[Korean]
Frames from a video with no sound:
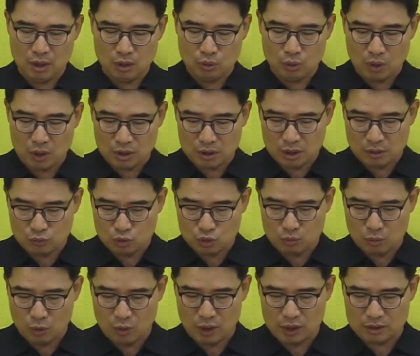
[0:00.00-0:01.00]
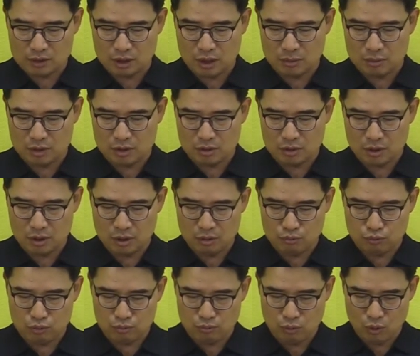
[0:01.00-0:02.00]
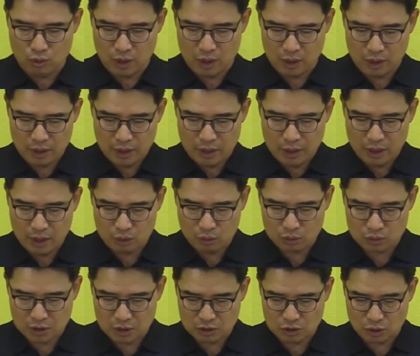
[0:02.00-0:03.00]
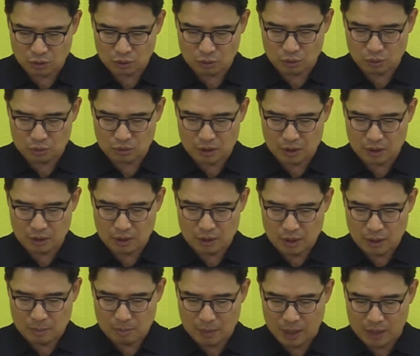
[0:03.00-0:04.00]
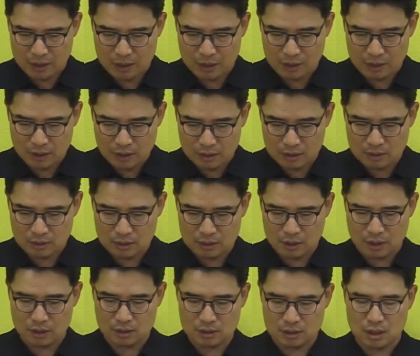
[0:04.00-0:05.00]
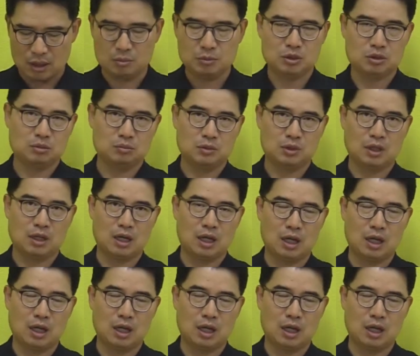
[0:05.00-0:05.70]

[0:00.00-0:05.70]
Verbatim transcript: 또 하나 사람 주목할 사람이 있는데요. 분봉왕 헤롯의 젖동생 마나엔이라는 사람이 있습니다.